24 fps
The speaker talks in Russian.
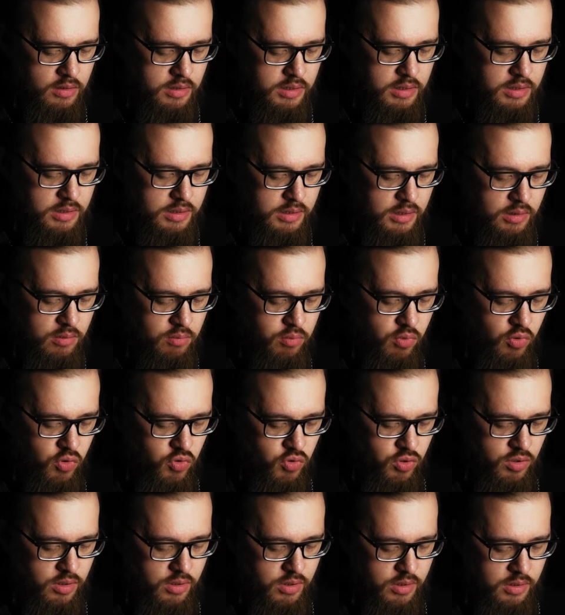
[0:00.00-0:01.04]
ты Сын
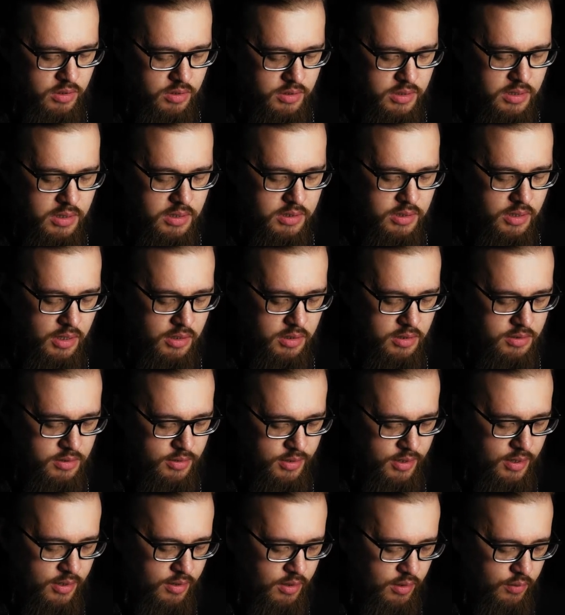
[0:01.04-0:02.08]
Божий, ты Царь
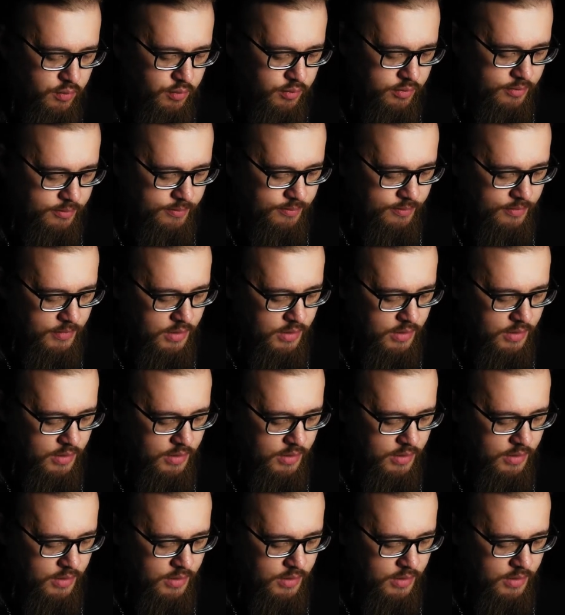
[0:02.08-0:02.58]
Израилев».